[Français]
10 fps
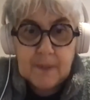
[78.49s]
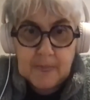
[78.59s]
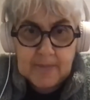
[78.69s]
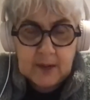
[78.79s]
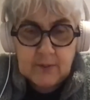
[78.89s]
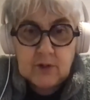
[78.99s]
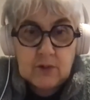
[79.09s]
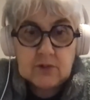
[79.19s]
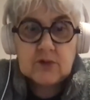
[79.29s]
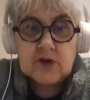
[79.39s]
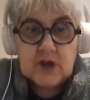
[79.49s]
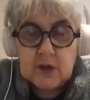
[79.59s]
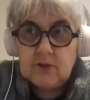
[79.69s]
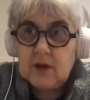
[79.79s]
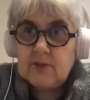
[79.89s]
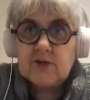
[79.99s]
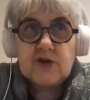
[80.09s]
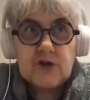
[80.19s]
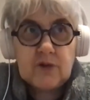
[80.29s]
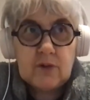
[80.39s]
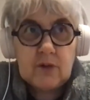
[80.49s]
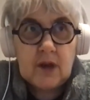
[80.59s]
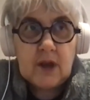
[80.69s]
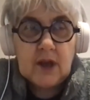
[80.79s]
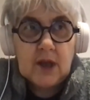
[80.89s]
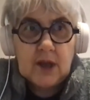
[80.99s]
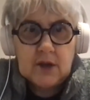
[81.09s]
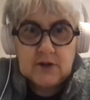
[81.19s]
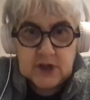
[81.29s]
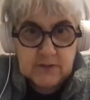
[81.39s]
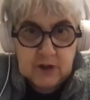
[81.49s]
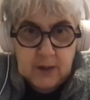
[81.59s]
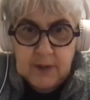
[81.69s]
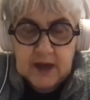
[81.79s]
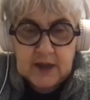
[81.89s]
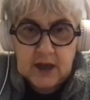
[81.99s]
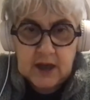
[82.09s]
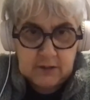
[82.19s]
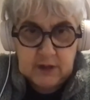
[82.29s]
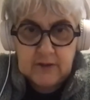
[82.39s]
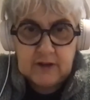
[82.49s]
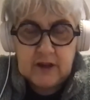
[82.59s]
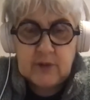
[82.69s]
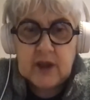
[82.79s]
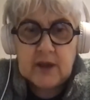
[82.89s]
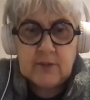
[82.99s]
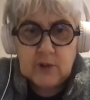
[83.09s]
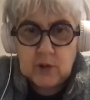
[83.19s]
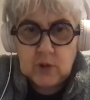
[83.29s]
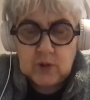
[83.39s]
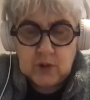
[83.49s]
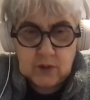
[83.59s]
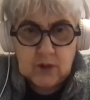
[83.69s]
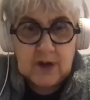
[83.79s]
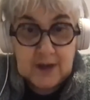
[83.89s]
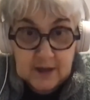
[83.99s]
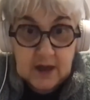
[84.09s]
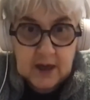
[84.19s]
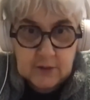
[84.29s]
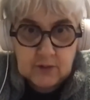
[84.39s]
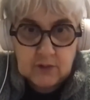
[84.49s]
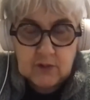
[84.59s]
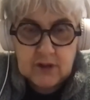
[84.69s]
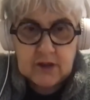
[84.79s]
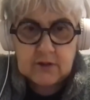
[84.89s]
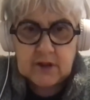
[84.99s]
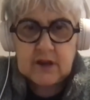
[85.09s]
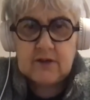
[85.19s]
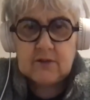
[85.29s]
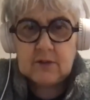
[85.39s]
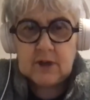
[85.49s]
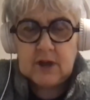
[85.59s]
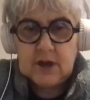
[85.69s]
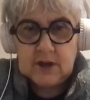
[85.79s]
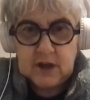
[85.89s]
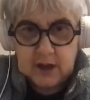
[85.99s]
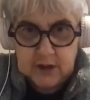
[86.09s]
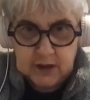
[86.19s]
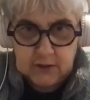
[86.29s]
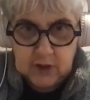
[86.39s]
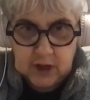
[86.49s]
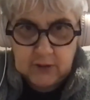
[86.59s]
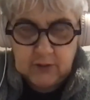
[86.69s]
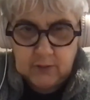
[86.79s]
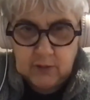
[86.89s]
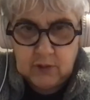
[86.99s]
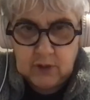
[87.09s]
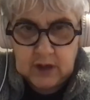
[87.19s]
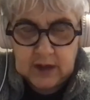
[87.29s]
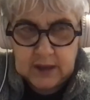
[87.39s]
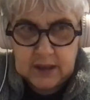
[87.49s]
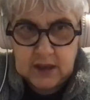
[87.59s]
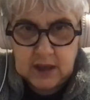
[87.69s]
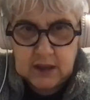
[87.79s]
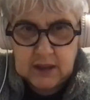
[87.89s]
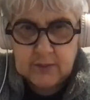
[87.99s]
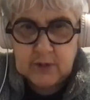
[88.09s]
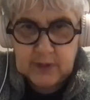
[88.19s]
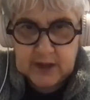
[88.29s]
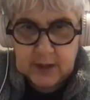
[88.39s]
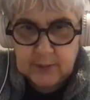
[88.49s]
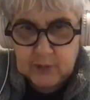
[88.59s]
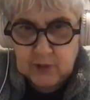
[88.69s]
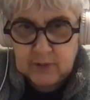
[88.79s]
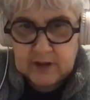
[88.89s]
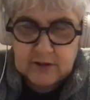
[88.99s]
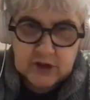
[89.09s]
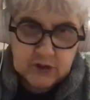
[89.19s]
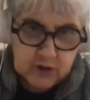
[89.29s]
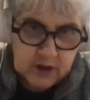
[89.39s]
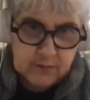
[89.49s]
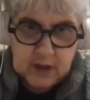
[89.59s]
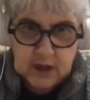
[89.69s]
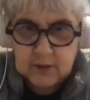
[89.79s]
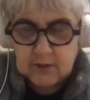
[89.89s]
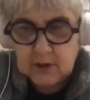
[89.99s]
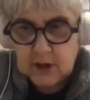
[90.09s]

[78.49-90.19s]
Mmh, bon, j'ai lu la brochure, j'ai vu qu'à Paris 13, manifestement, il y avait beaucoup de littérature au sens, disons, traditionnel du mot, classique, ça m'embête un peu parce que j'aurais aimé